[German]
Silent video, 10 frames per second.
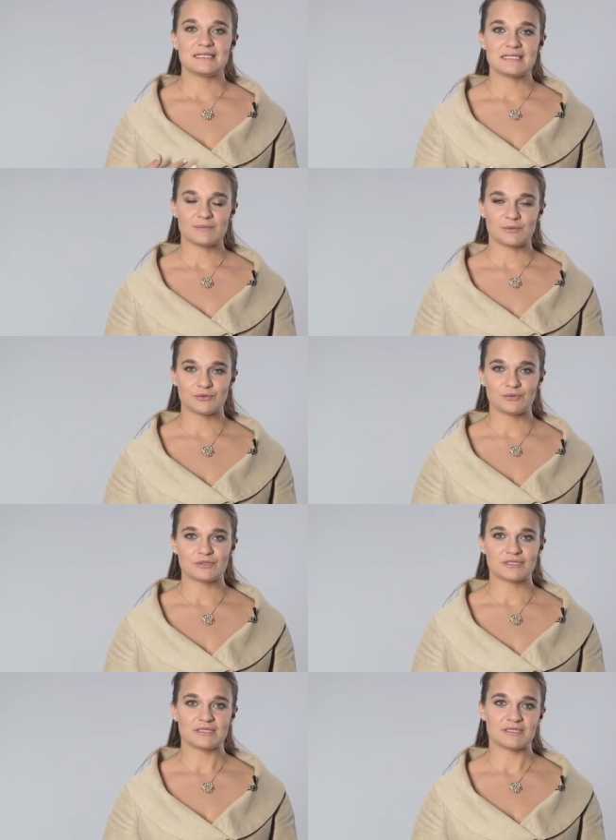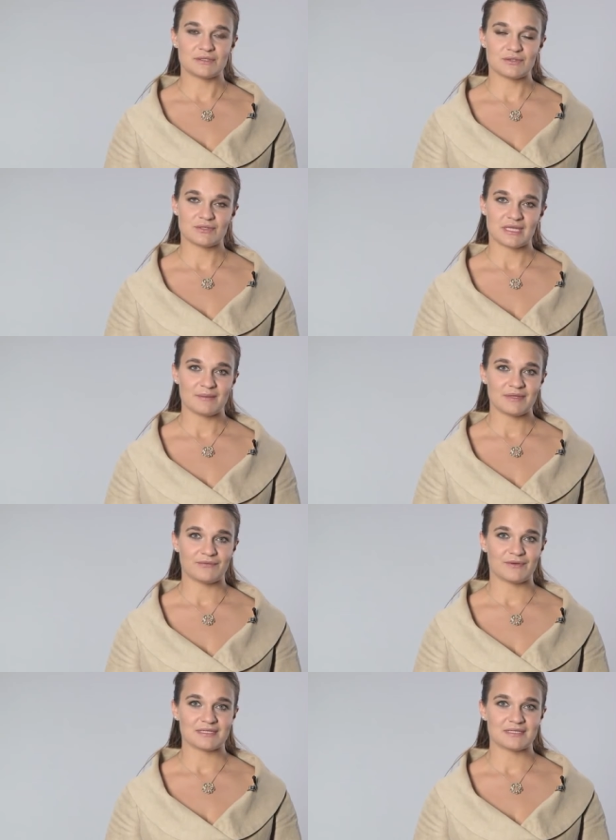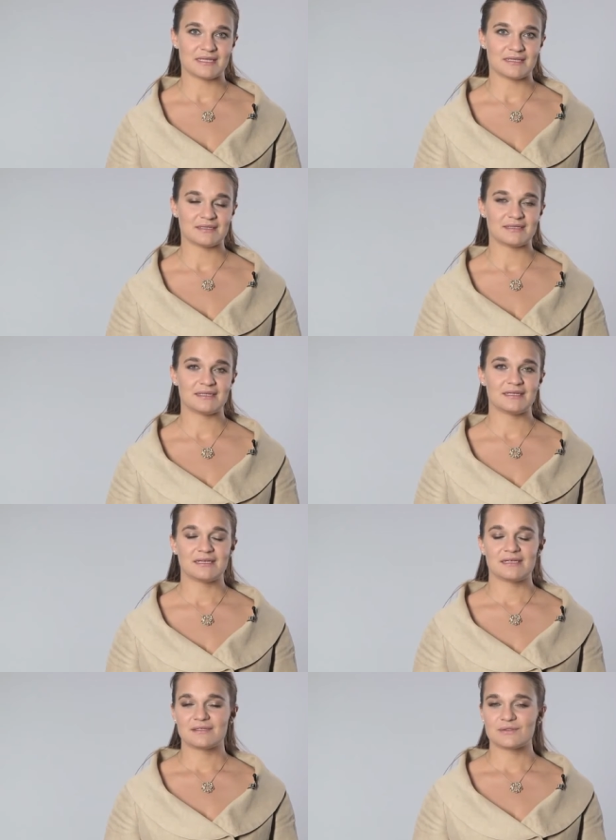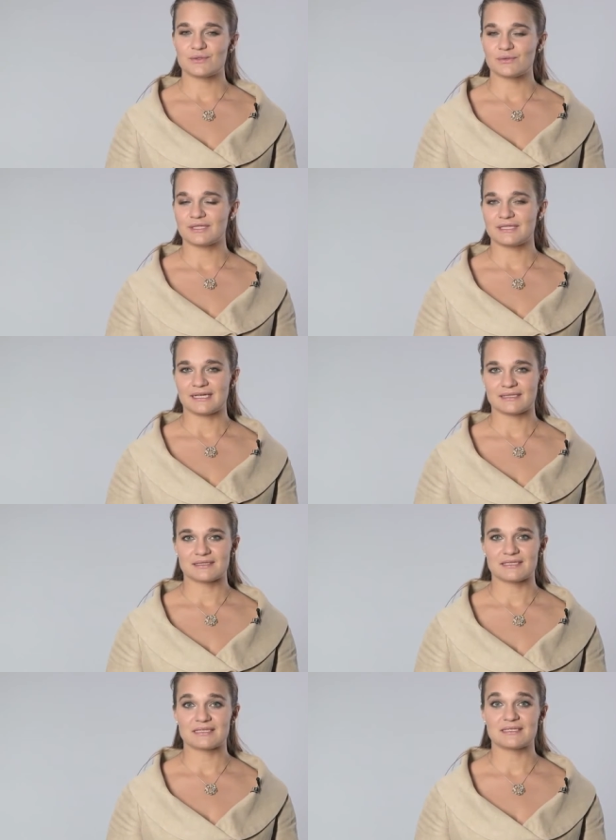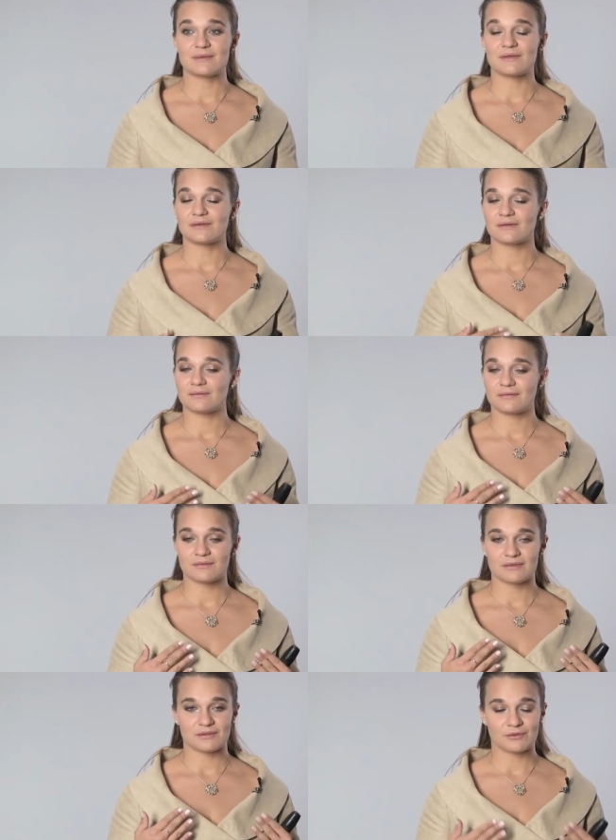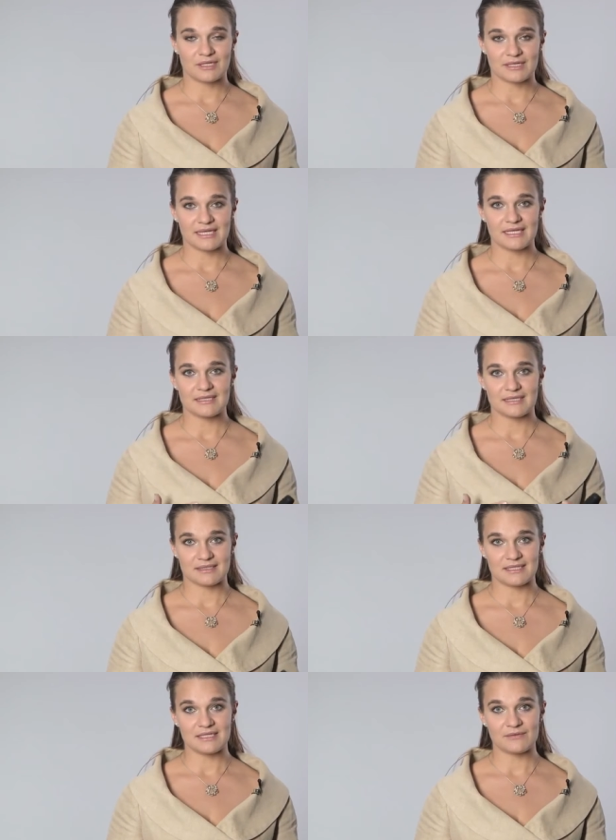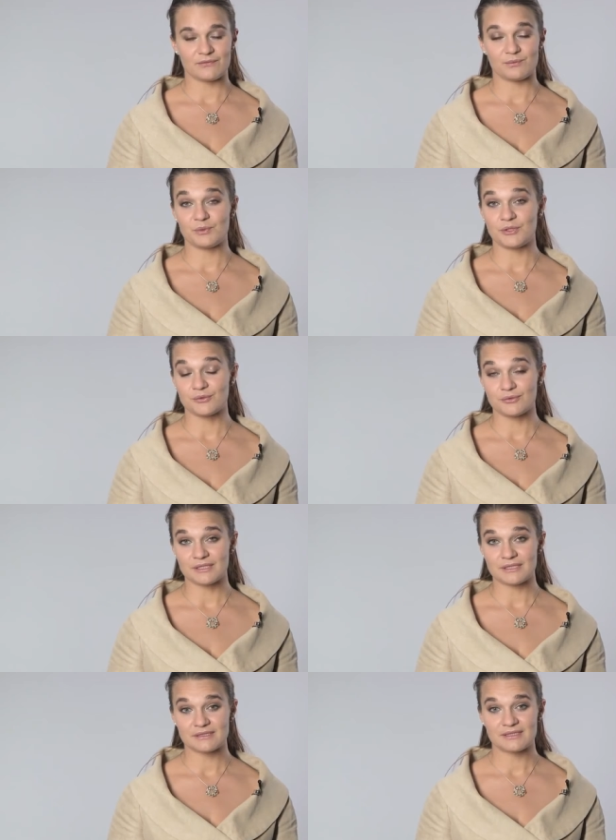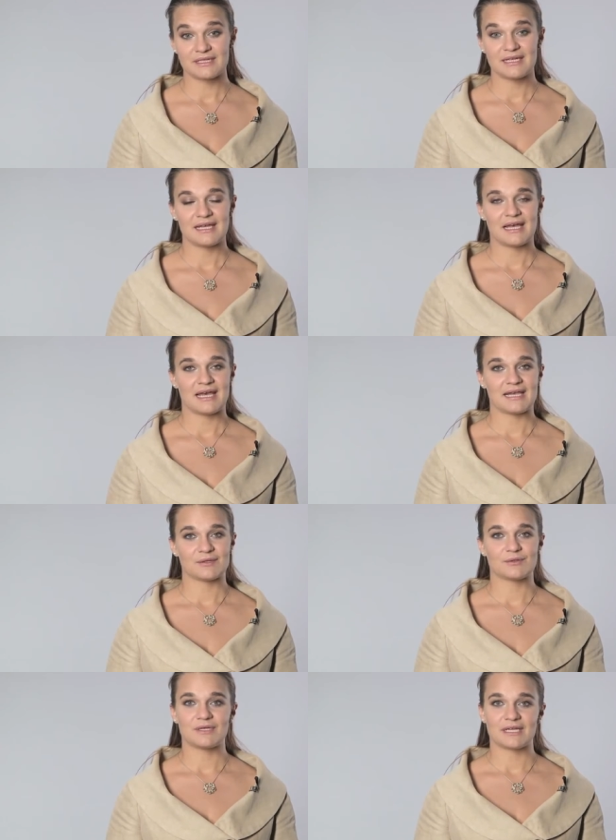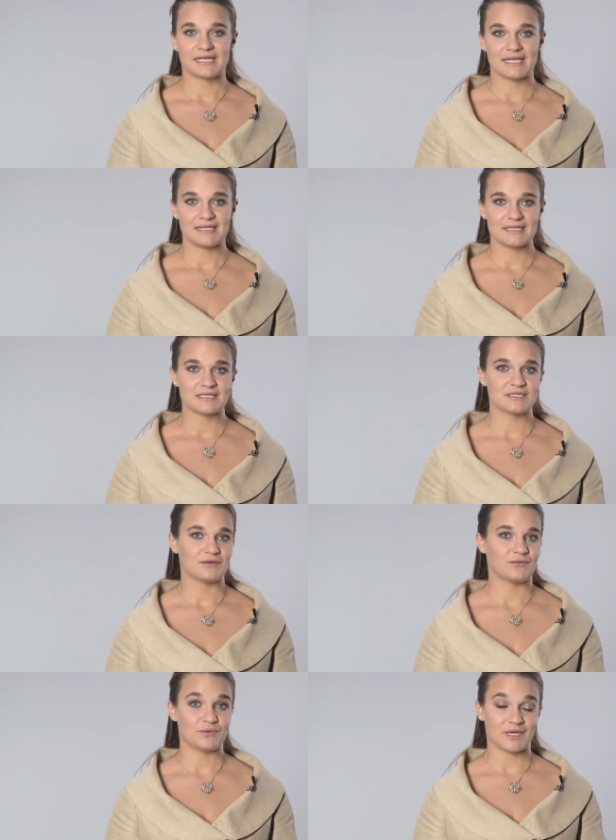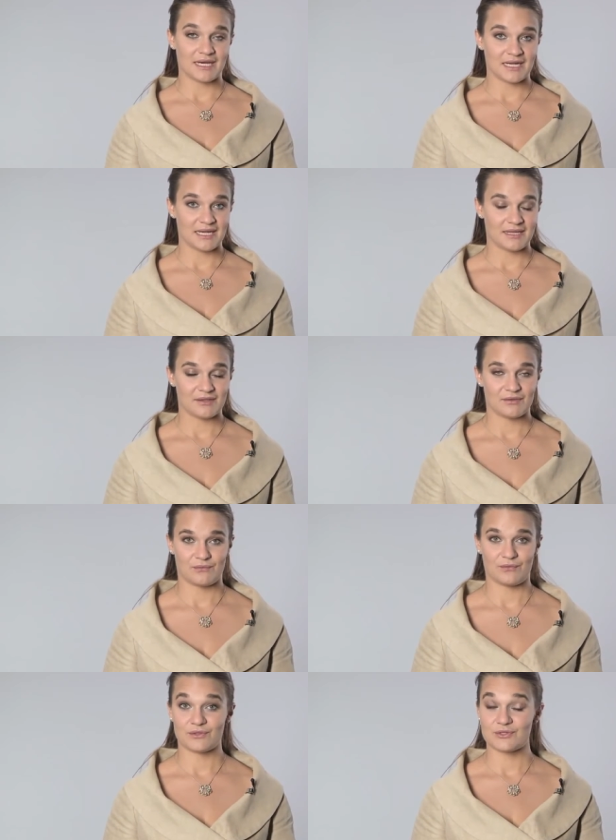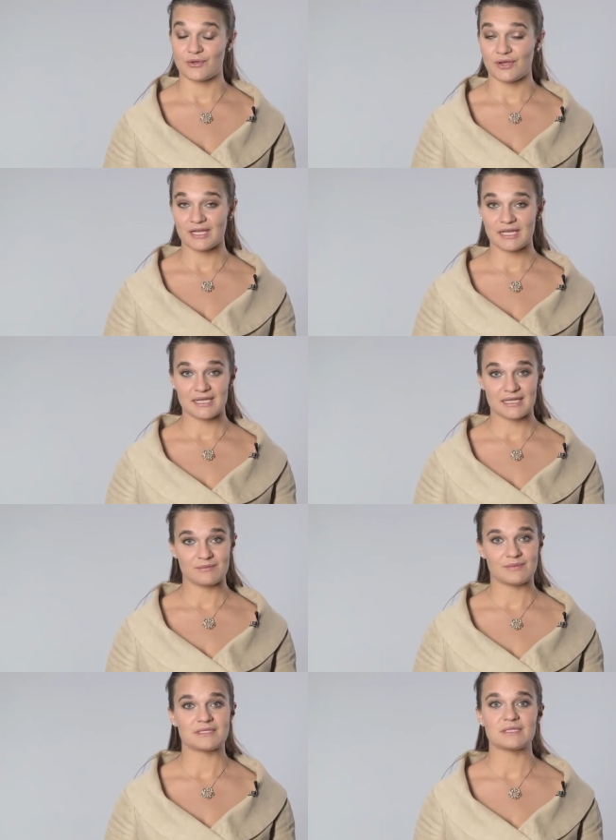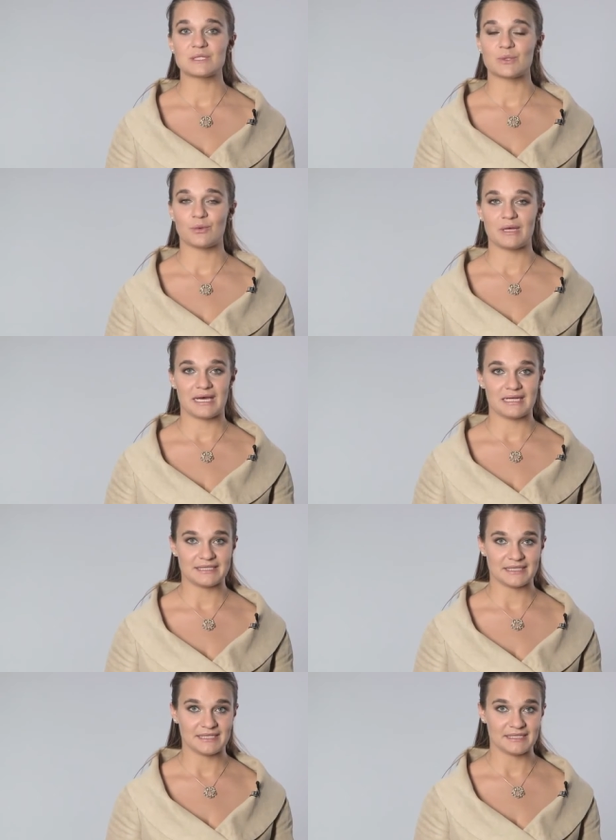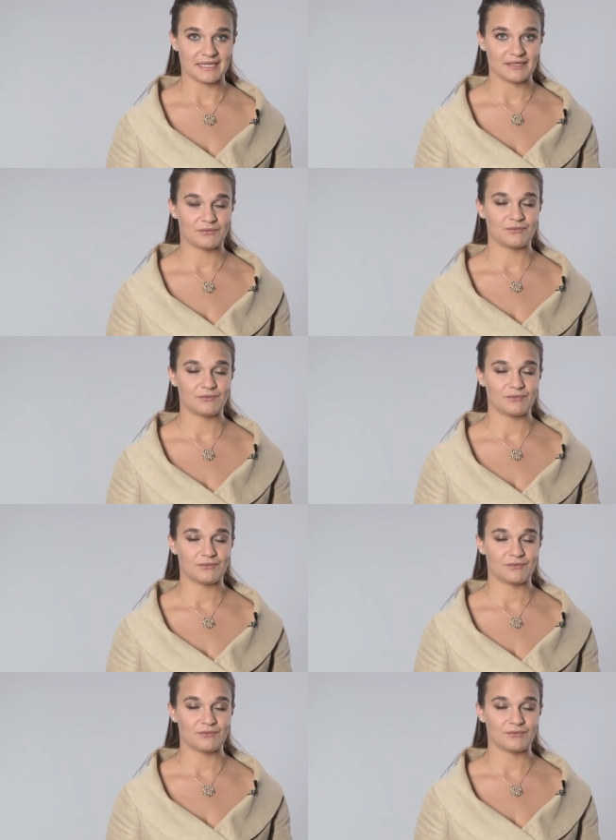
Diese Produkte sind zusammenfassend so gedacht, dass Kollagen nativ pure ein Kollagen ist für alle, von Säuglingen bis ins hohe Alter hinein.